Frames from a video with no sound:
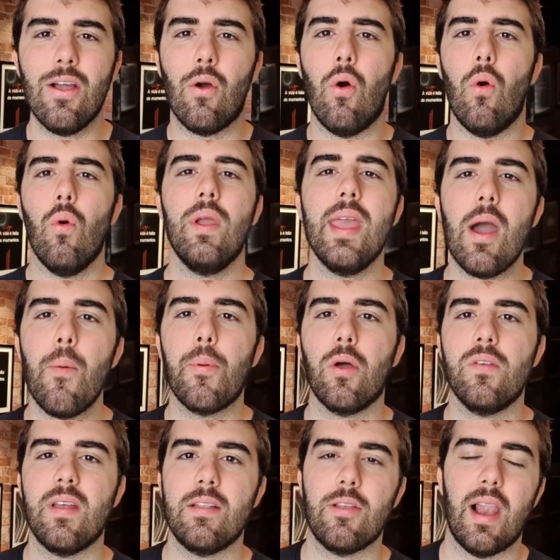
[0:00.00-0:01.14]
Igor, o que é um
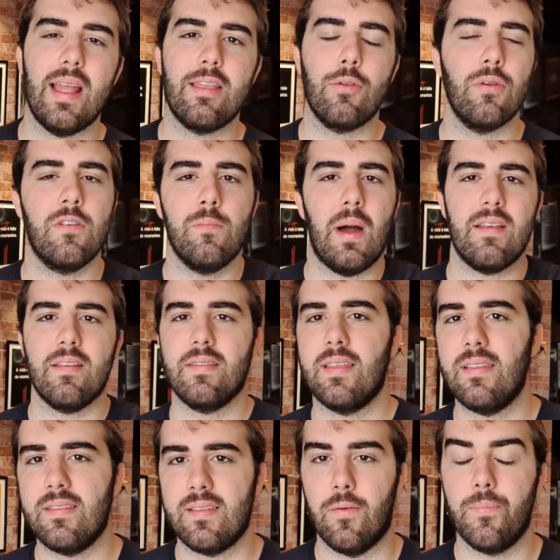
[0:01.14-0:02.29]
projeto elétrico de baixa
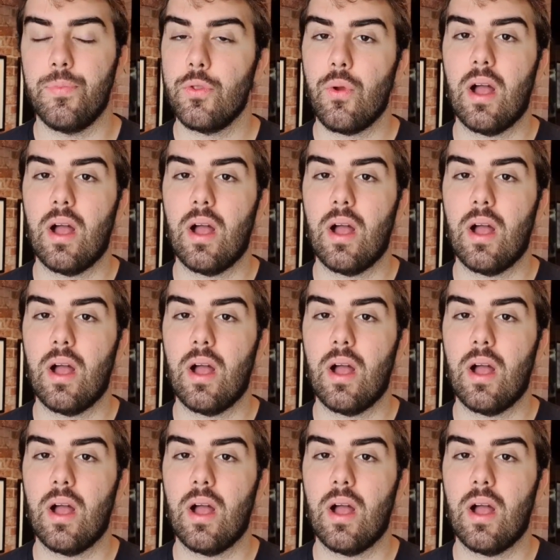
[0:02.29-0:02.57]
tensão?